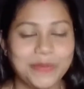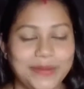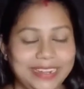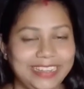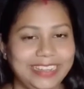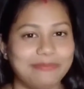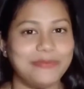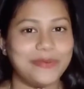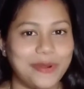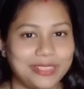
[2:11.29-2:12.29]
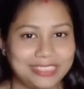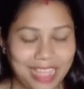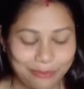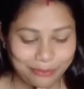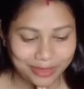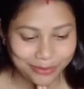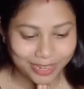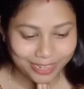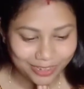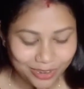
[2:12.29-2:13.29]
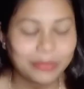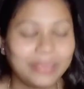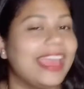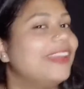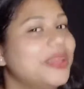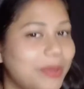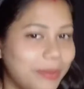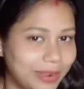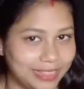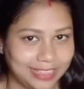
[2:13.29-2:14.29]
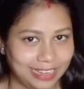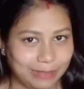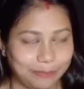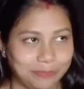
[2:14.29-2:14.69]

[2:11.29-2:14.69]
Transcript: মানে মজ অ্যাপে ভিডিও আমি কেন এবার বানাতে গেলাম